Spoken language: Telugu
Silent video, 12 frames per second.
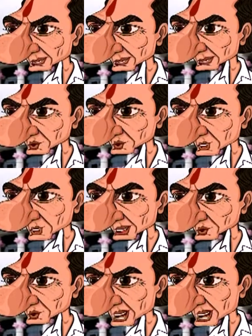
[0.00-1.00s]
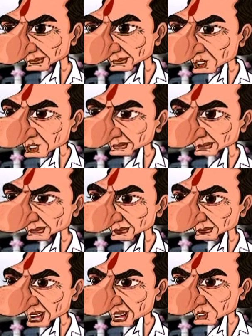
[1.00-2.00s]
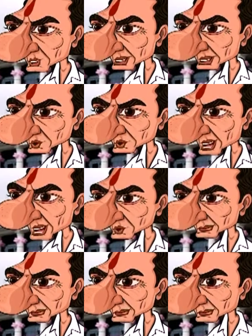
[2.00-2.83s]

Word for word: వందల ఏళ్ల కిందడే కట్టిర్రు నేను గిట్ల చూసినా